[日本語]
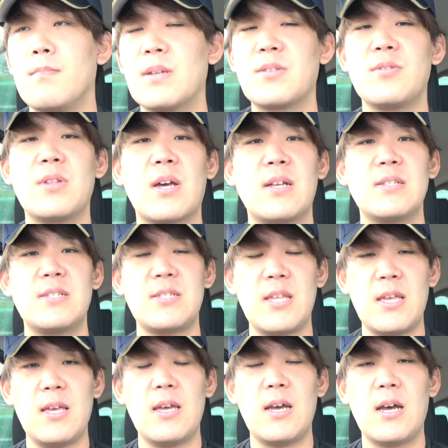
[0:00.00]
まあ、そんな感じ
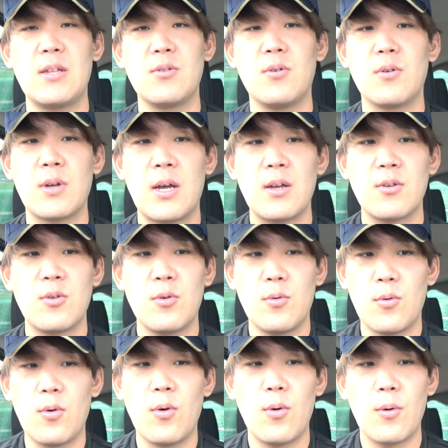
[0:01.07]
であの環境
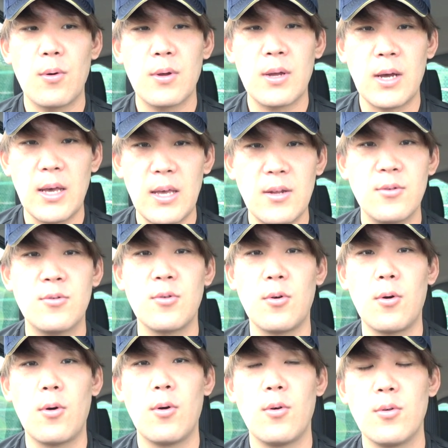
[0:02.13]
を変える
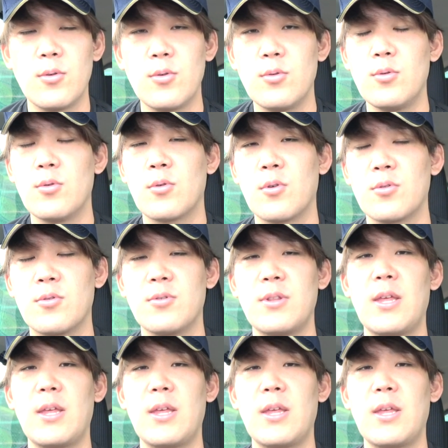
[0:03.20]
ということ